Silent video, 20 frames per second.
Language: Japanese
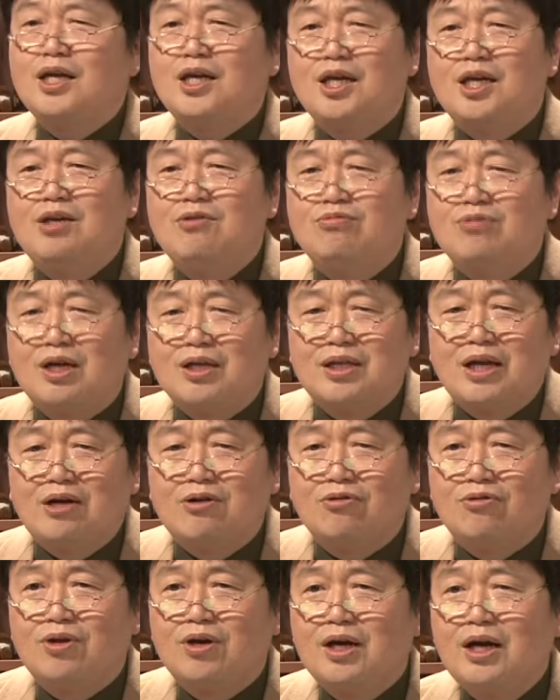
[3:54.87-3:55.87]
的インフラってあ
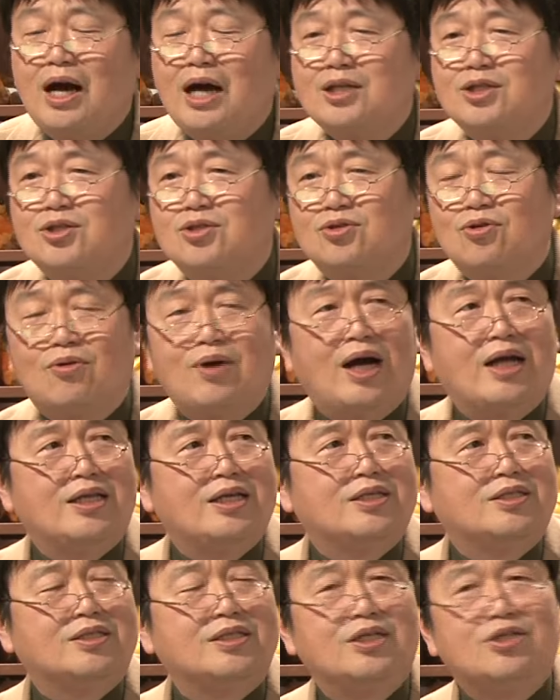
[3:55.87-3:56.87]
るよねガスとか
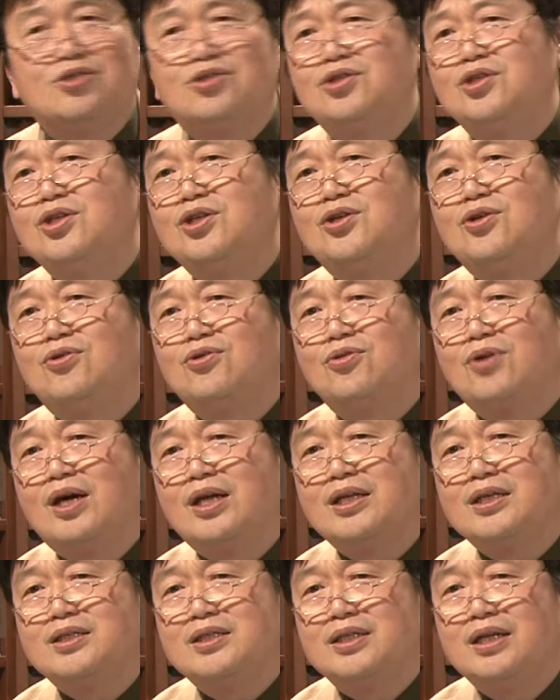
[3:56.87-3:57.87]
ですね水道と
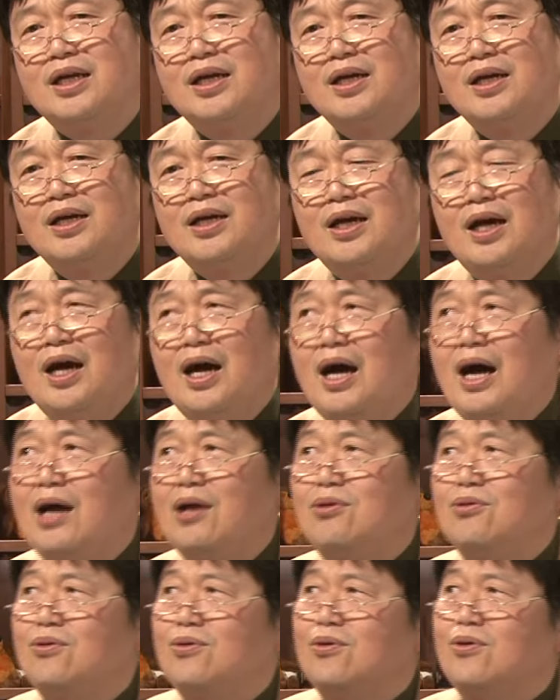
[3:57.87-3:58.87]
かですね
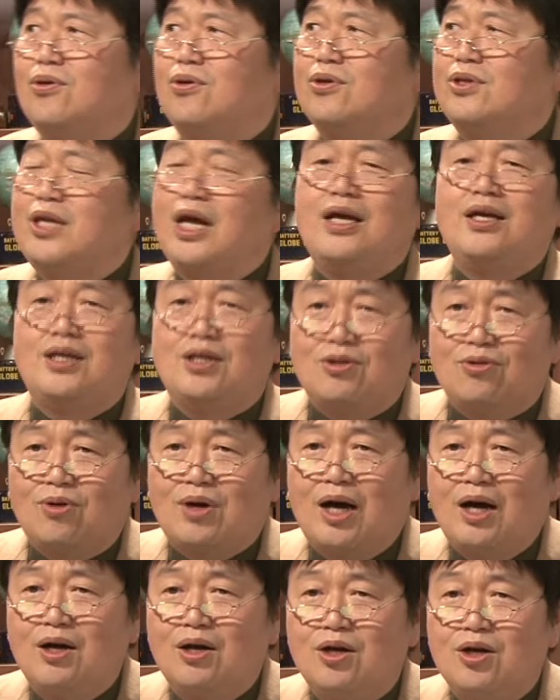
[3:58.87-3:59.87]
あの電気と
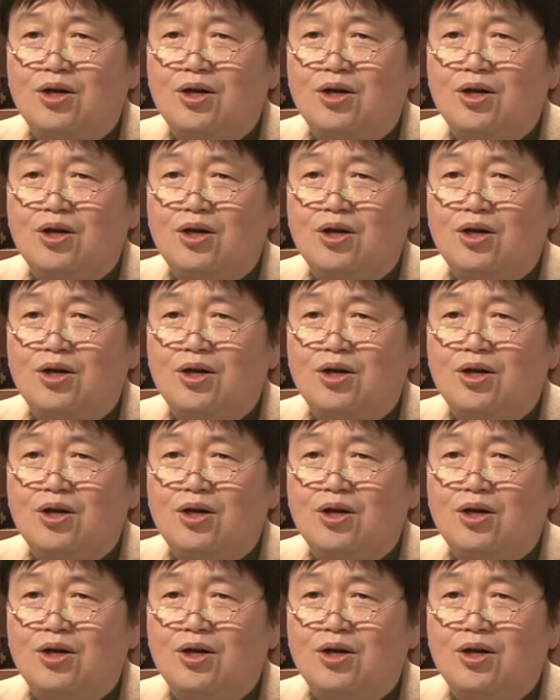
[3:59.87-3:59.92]
か